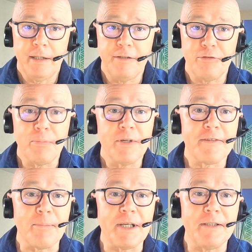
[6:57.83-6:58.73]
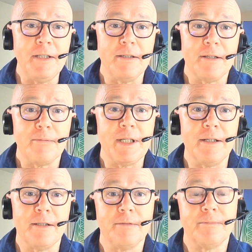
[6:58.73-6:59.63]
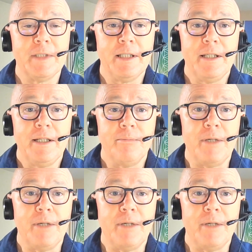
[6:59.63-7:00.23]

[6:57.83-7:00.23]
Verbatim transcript: sont pas sympathiques, hein, mais, mais